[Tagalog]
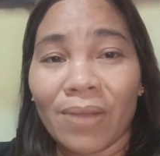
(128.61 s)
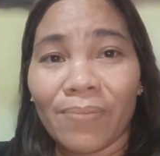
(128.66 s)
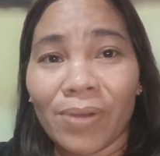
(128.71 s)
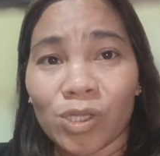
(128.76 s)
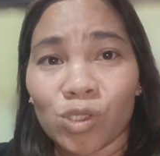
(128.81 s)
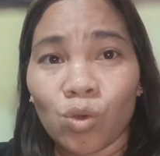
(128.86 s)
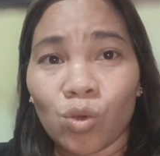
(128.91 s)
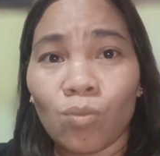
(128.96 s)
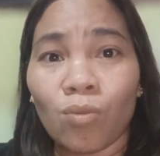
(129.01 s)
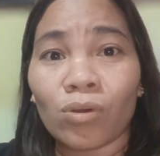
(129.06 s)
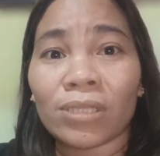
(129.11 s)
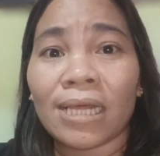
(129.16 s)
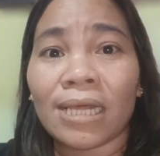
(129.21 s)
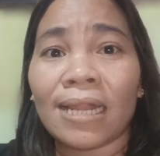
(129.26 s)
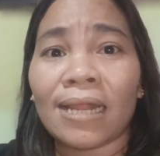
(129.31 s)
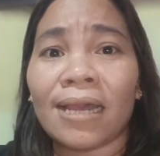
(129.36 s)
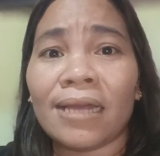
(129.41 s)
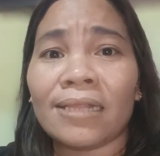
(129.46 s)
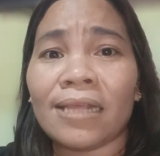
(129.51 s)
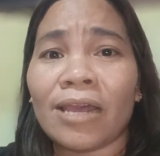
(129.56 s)
pagsubok
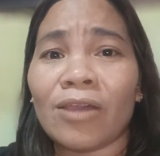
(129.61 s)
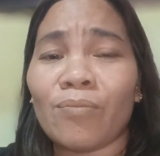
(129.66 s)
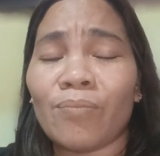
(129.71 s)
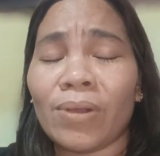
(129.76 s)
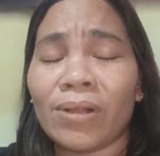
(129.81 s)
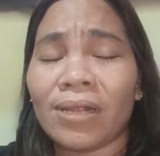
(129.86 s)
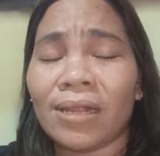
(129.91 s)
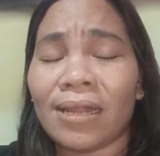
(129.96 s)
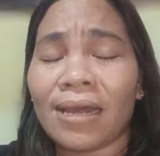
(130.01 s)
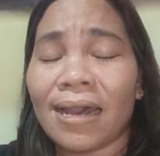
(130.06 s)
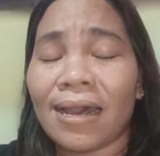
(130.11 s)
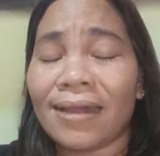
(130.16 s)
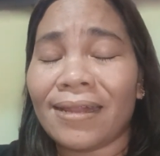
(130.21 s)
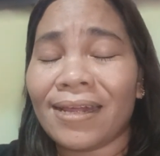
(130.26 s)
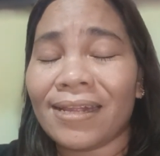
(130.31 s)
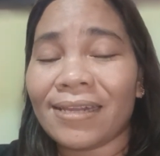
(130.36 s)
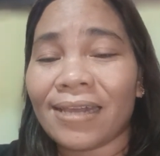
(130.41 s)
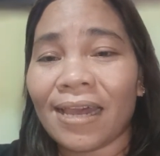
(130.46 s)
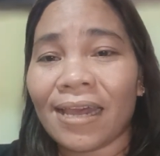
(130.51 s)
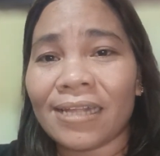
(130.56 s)
talaga tayong
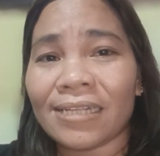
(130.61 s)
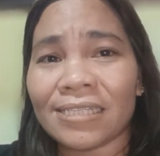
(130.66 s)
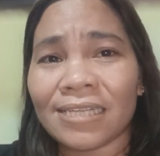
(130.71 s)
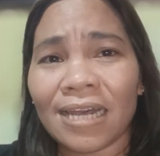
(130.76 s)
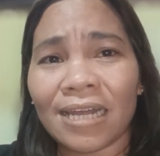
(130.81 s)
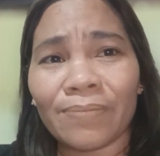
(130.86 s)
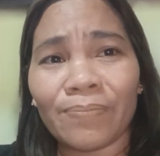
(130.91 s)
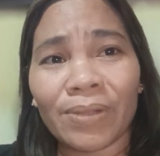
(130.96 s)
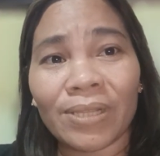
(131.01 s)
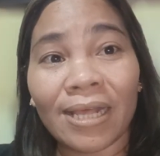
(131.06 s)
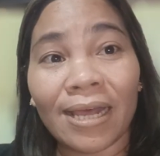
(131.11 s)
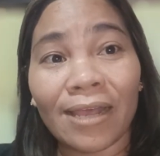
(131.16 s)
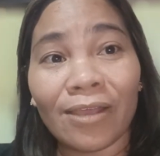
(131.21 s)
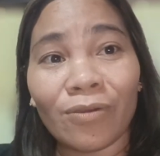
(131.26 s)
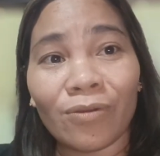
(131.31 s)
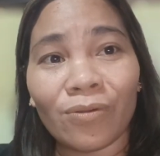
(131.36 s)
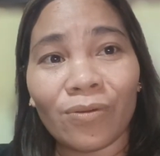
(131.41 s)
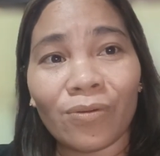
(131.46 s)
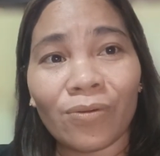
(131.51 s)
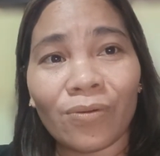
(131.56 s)
pagdadaanan kahit saan pa tayo, no?